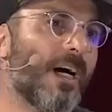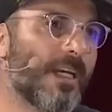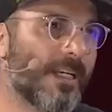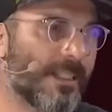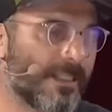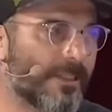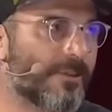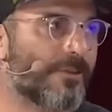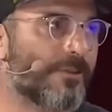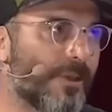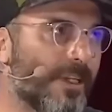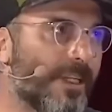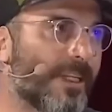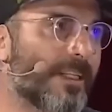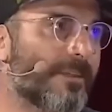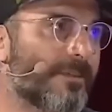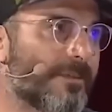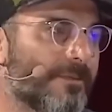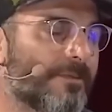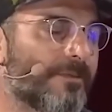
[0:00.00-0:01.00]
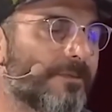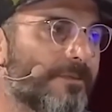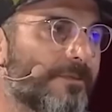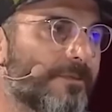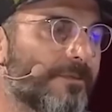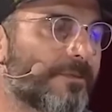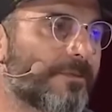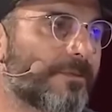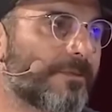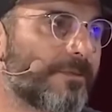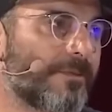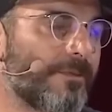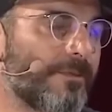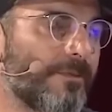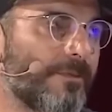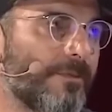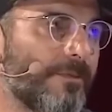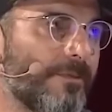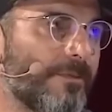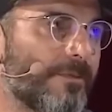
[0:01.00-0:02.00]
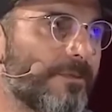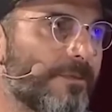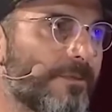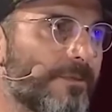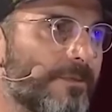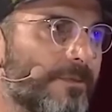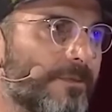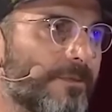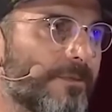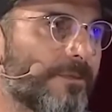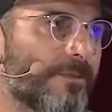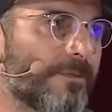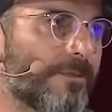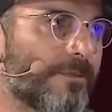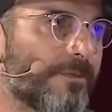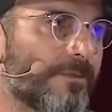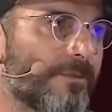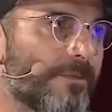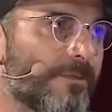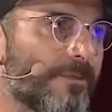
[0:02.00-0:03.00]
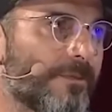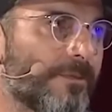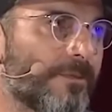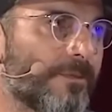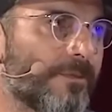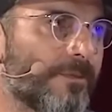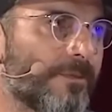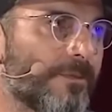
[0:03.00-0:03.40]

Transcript: Aynen zorundasınız. Ve bir tane dostunuz, aynı